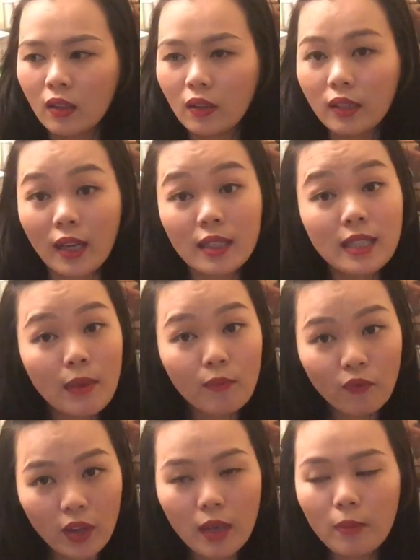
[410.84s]
có thể
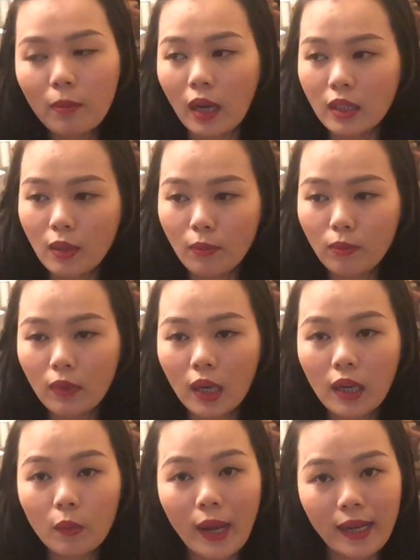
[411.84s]
xem phim ở trong
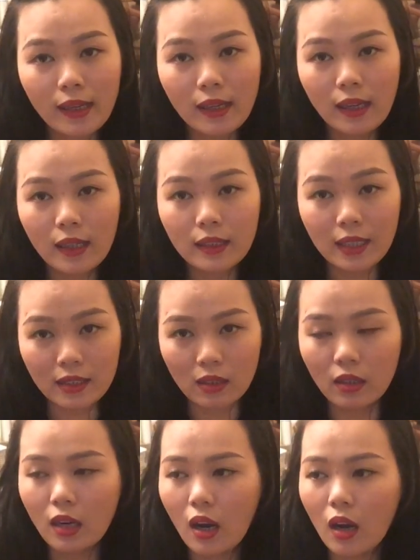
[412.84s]
quán trà
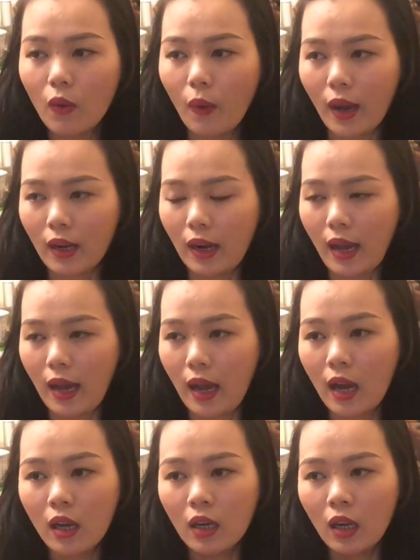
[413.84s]
sữa đó, hoặc
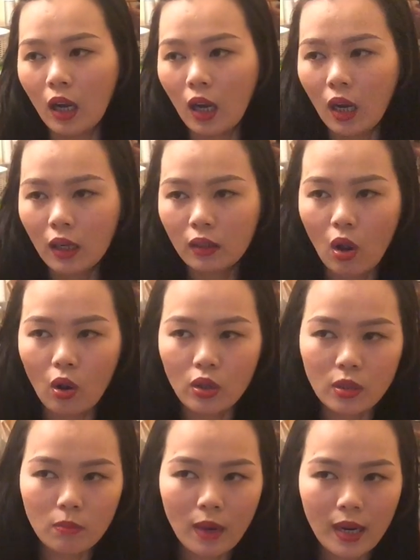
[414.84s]
là À, ngồi
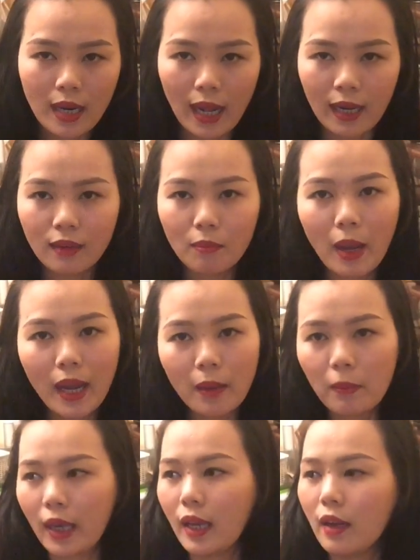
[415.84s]
trong máy lạnh
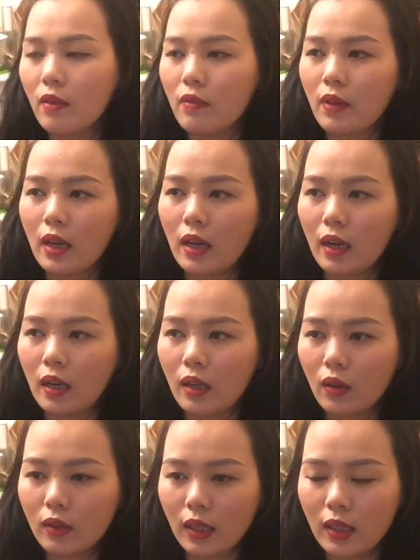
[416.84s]
mát mẻ
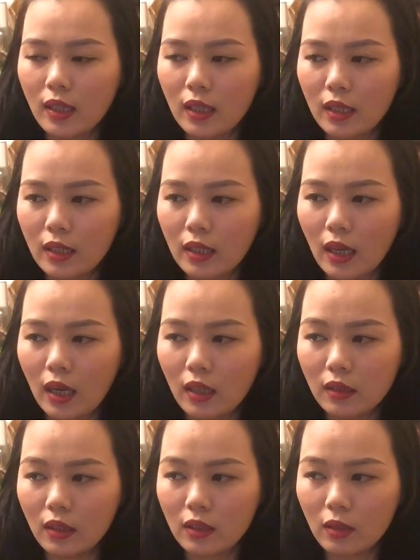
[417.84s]
và có thể nhìn
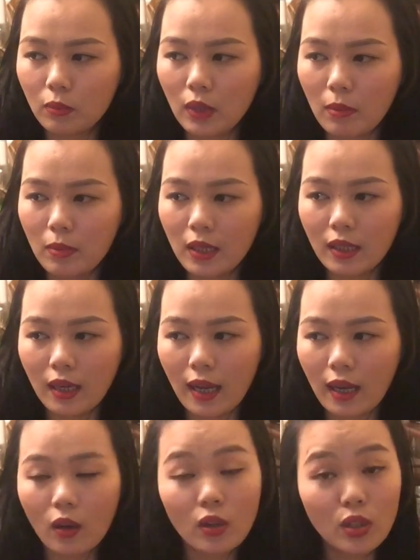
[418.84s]
ở từ trong tiệm nhìn
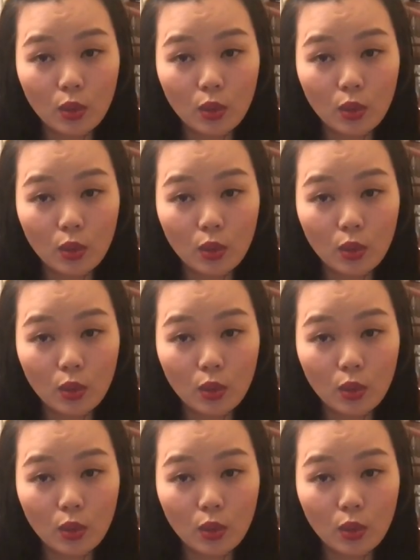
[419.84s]
ra. Có